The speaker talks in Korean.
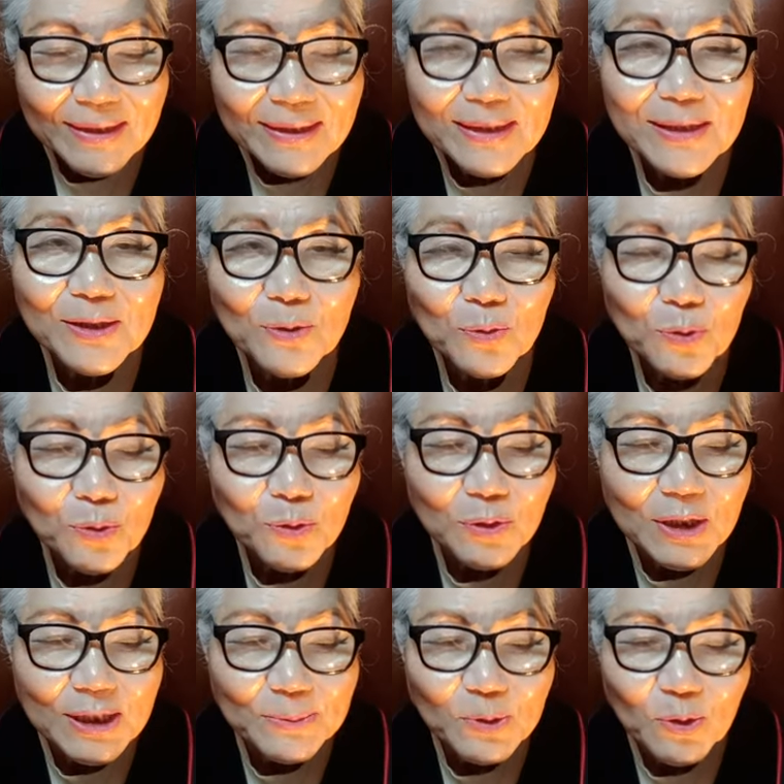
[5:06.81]
그 누룩은
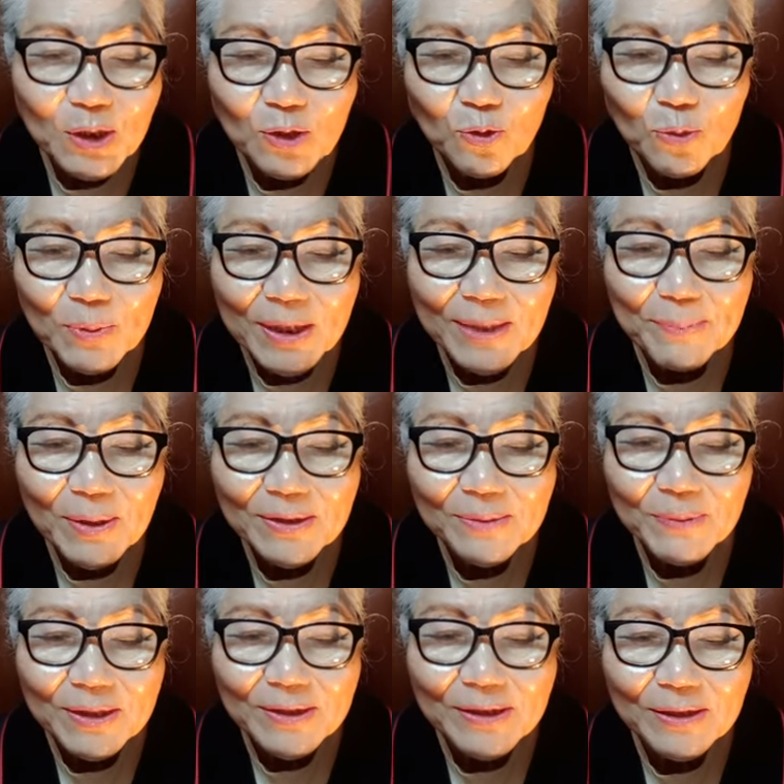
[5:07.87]
급속히 주변에
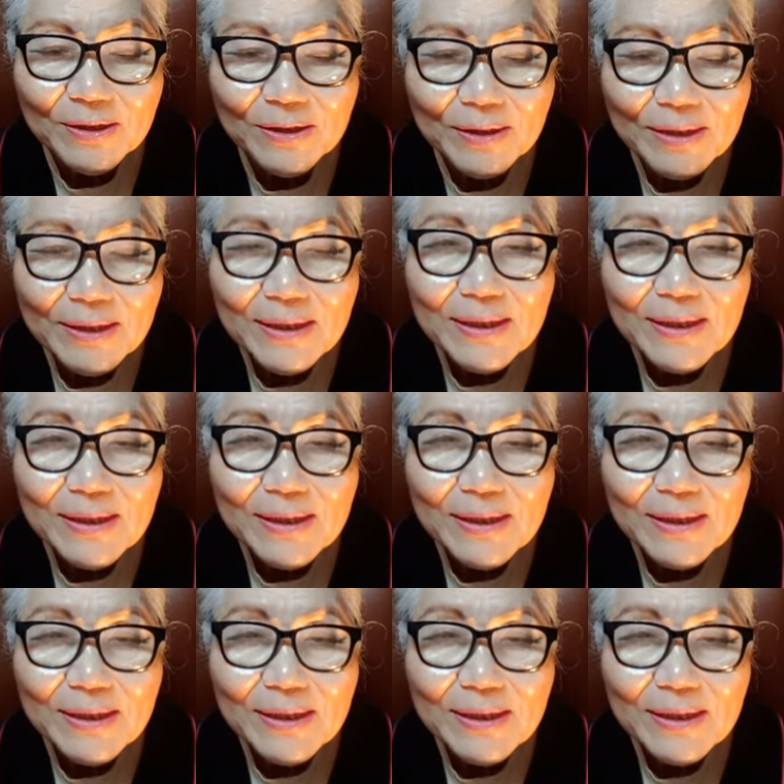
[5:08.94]
퍼뜨려서